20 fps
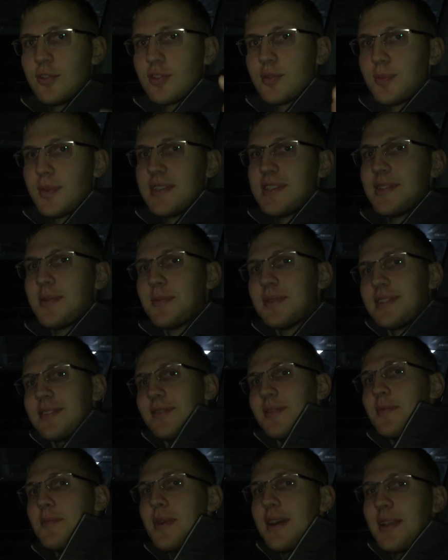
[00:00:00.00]
Все, спасибо
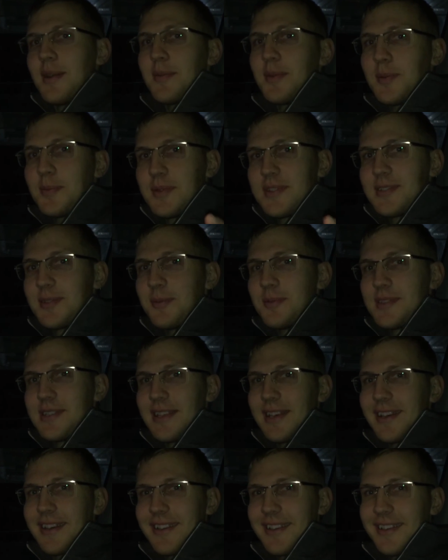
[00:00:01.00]
за внимание.
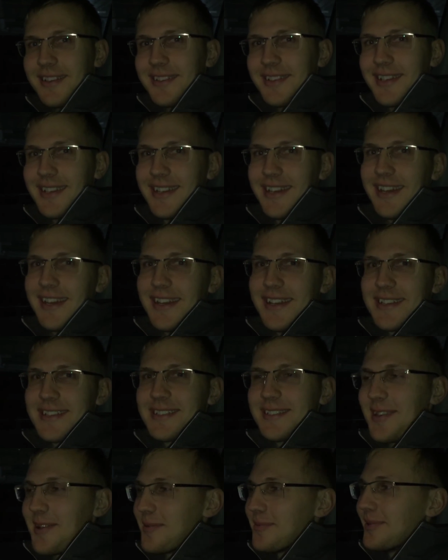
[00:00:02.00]
Подписываемся на канал,
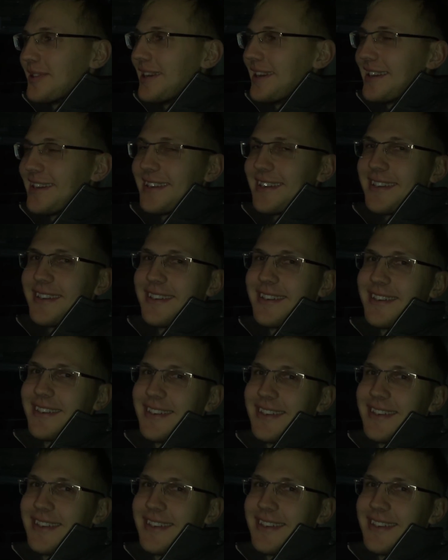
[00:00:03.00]
ставим лайки.